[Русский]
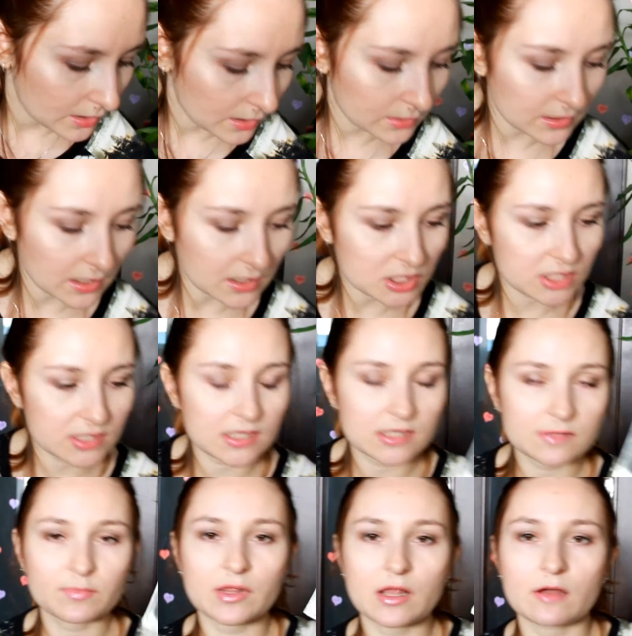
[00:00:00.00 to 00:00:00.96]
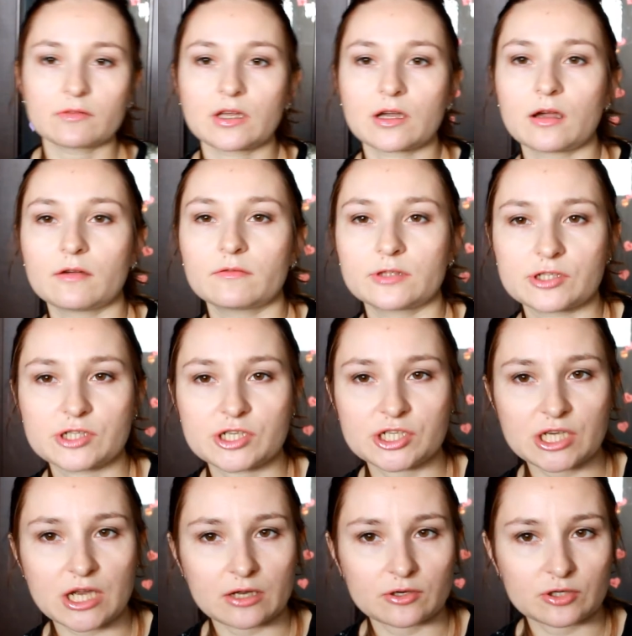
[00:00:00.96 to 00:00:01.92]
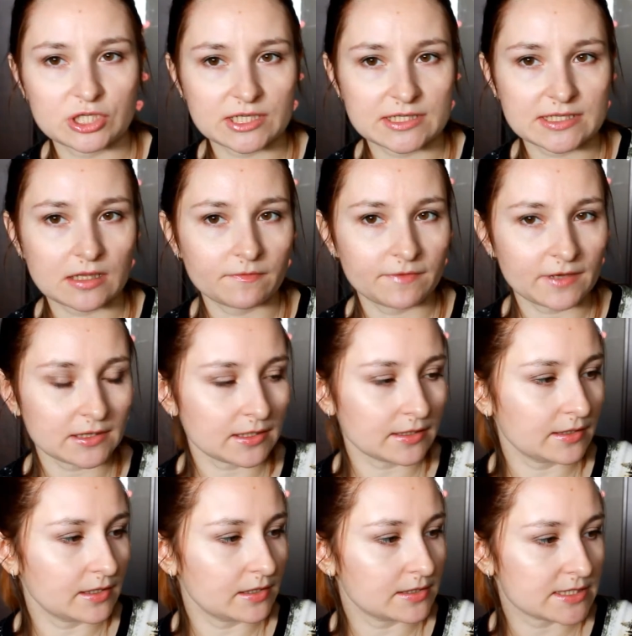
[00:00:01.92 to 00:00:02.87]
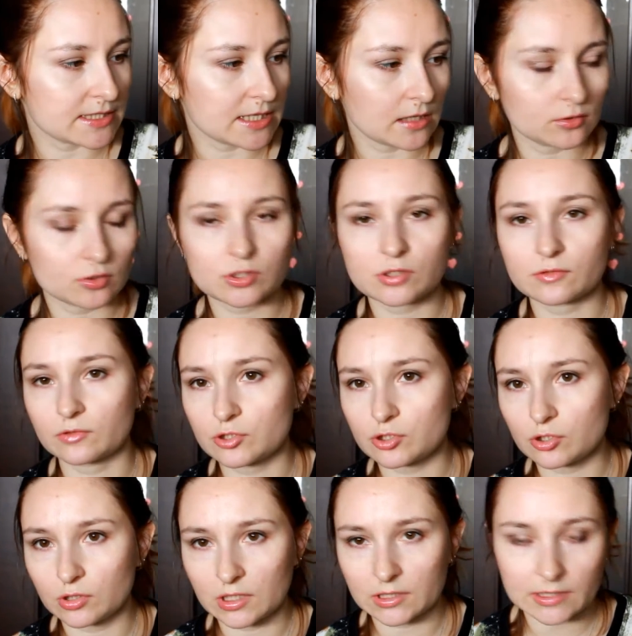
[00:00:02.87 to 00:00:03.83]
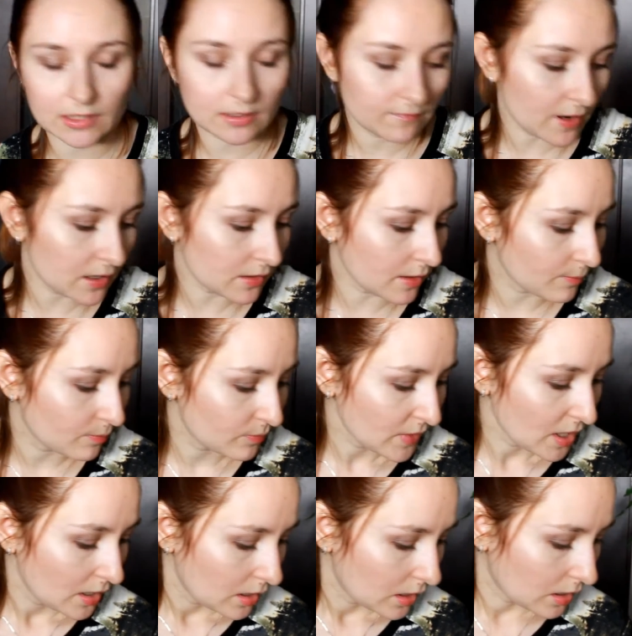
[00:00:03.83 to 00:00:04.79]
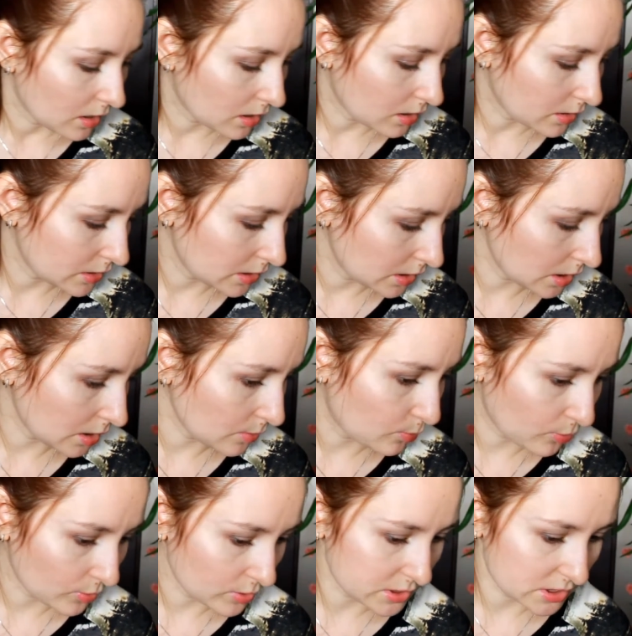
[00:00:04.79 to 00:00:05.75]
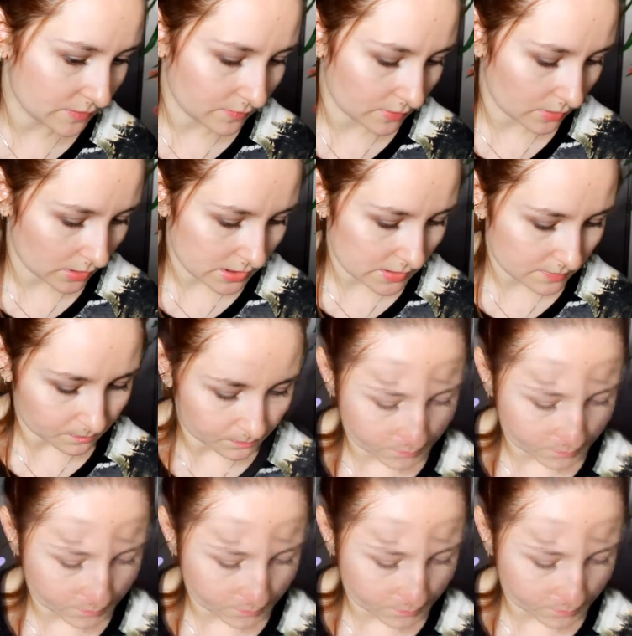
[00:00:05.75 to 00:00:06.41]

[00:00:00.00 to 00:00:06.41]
И также здесь была вот такая вот очищающая салфетка для лица, тоже вот еще не открывала, а, не пользовалась.